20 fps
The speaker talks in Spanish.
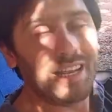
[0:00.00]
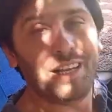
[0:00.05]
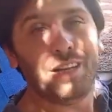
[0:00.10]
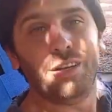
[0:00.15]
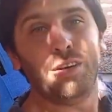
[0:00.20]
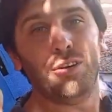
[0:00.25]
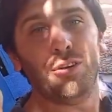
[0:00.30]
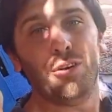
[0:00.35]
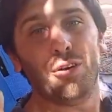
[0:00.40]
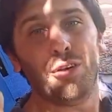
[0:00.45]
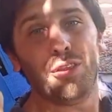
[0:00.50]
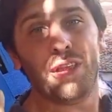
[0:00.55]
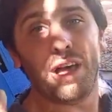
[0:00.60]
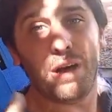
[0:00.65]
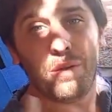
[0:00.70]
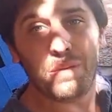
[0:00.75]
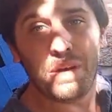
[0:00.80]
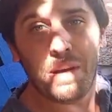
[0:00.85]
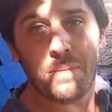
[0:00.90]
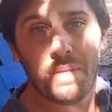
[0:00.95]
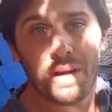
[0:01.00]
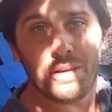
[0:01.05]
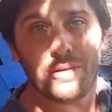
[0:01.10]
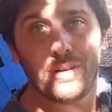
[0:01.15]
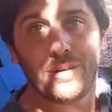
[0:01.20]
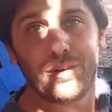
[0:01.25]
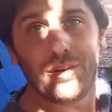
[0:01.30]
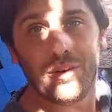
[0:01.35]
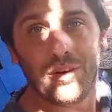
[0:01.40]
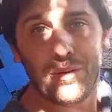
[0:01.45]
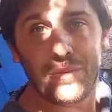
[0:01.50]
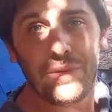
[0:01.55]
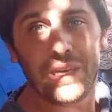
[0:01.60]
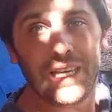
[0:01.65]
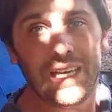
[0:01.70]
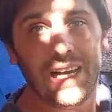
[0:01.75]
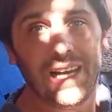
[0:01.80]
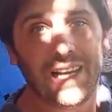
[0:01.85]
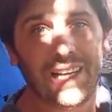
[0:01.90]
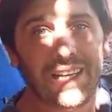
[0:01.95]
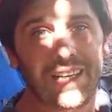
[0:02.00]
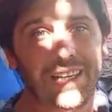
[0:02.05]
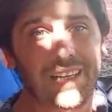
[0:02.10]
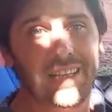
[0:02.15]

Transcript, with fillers: nos da una mano económica.